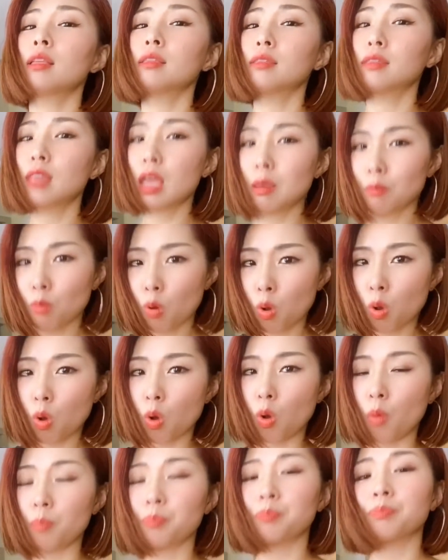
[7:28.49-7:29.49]
で
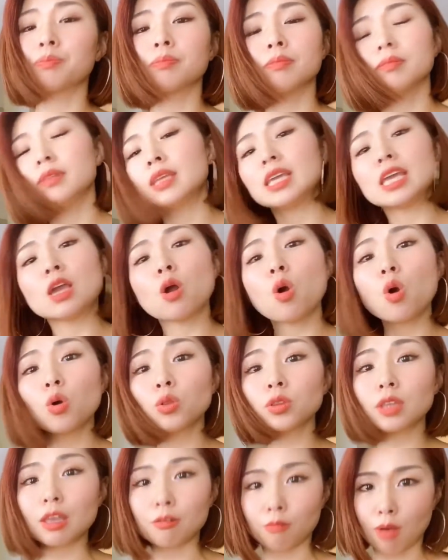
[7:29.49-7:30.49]
も日本
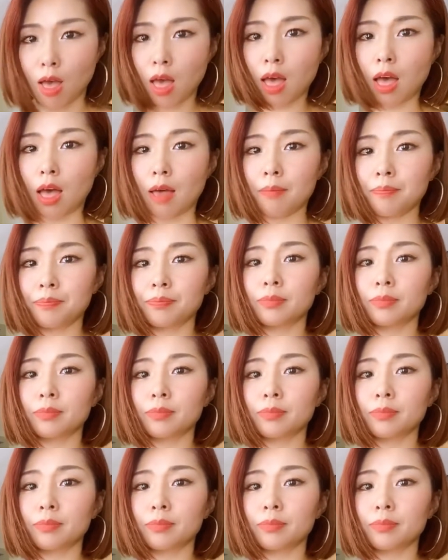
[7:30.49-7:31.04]
では